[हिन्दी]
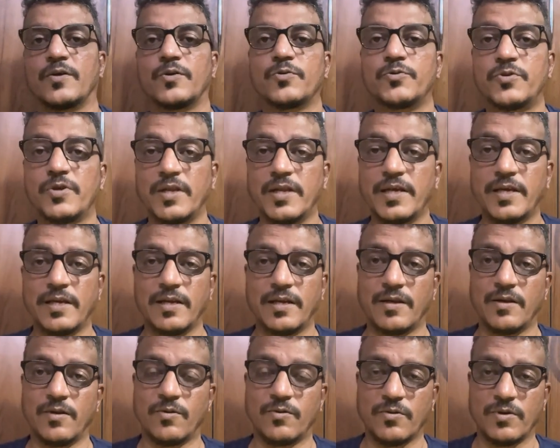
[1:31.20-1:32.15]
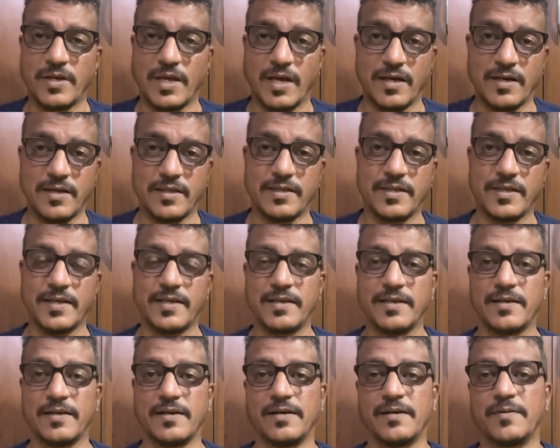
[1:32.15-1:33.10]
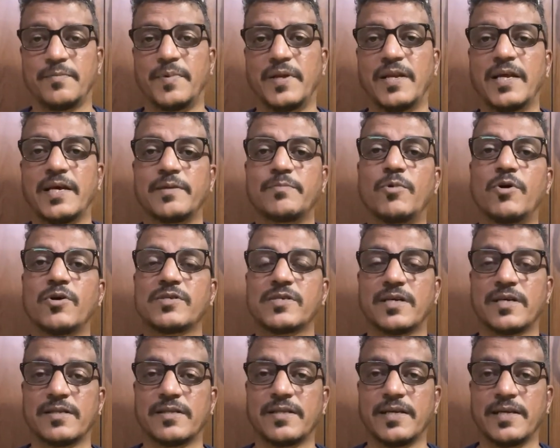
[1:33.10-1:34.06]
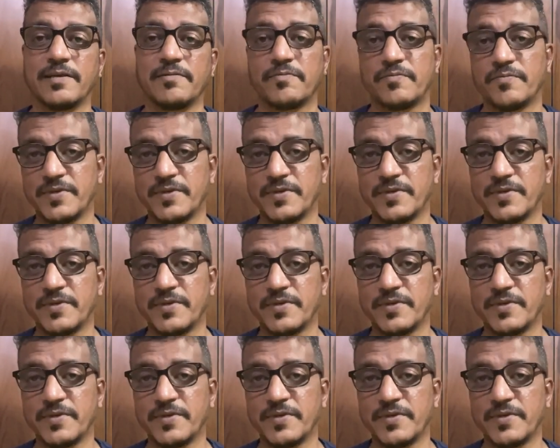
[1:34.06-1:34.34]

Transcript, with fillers: यूजली लोग क्या करते हैं पहले अनबॉक्स करते हैं